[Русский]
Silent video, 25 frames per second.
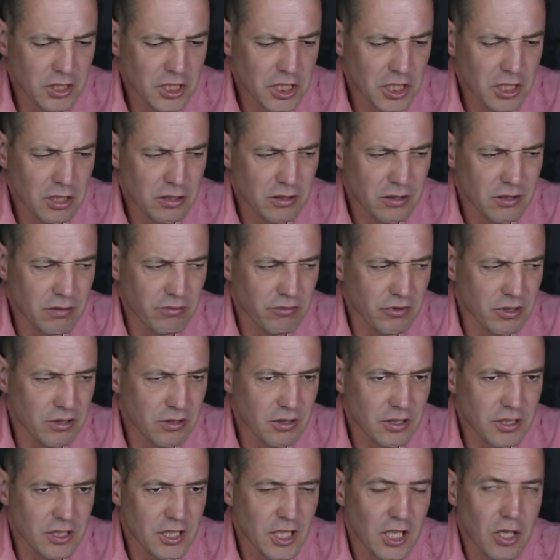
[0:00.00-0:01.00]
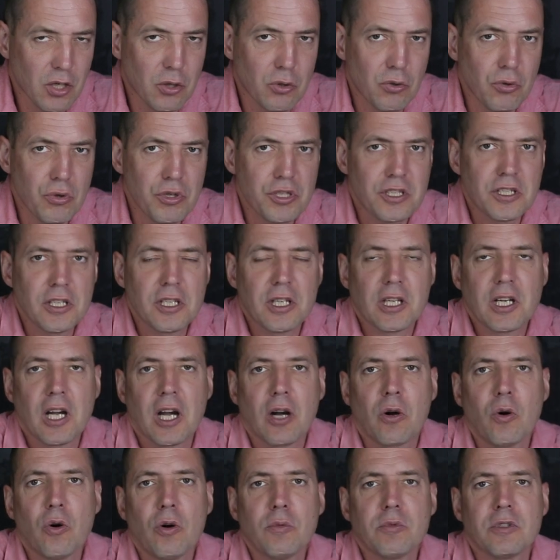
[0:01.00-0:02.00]
так, вот это
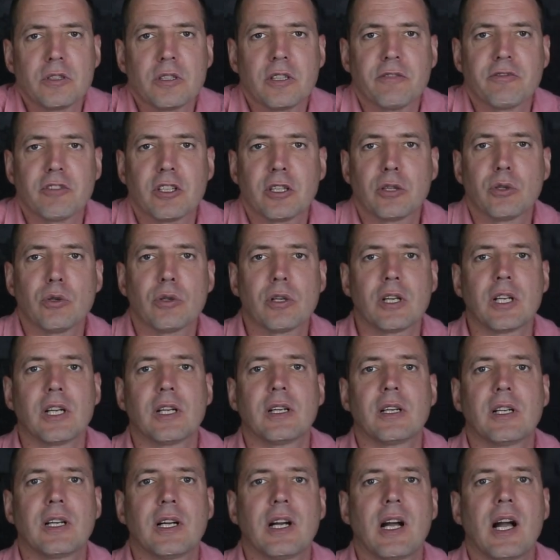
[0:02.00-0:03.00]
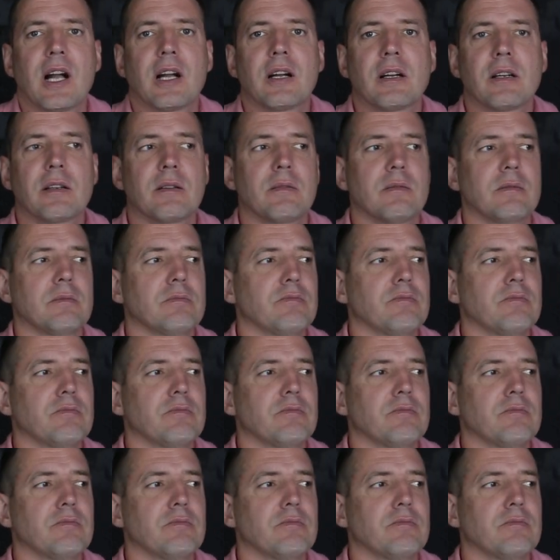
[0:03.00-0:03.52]
кусенькая комната, в которой как